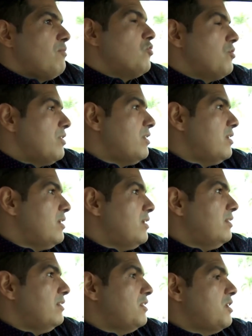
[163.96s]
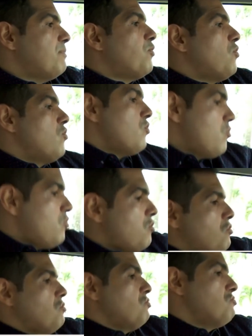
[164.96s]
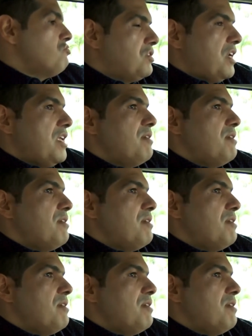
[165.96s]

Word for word: barranquillero no solo sus grandes éxitos